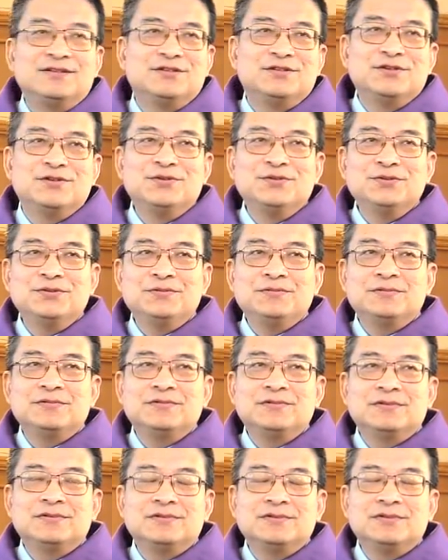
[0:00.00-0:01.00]
指
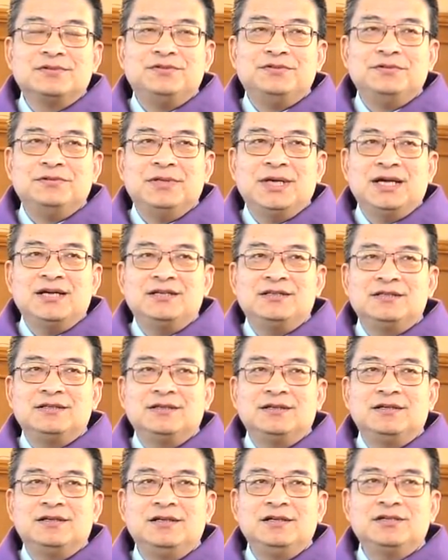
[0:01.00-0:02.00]
控许愿
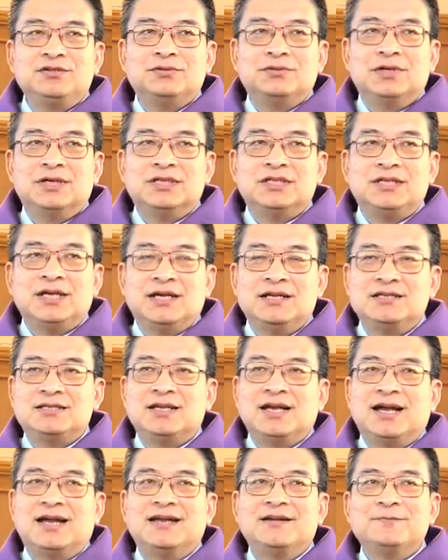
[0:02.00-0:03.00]
是勒索钱
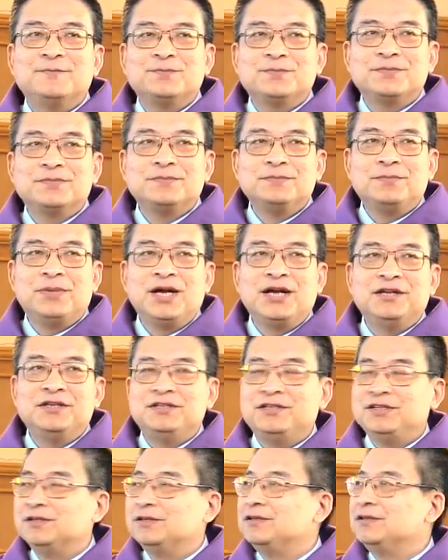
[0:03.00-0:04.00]
财，
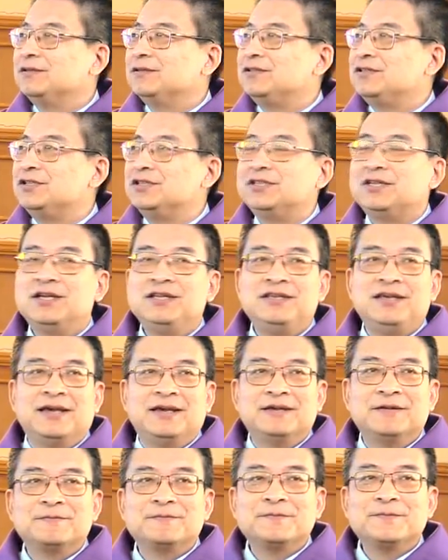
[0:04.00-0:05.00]
判刑十三
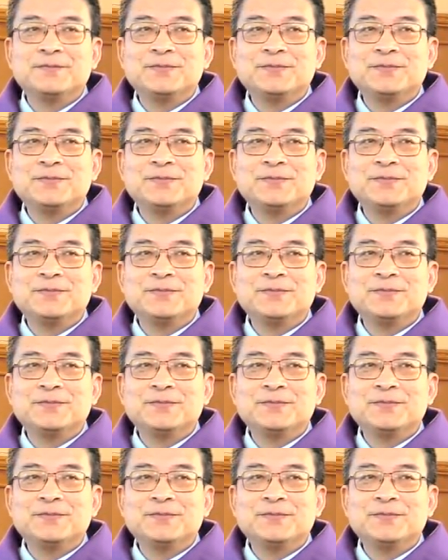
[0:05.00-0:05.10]
年。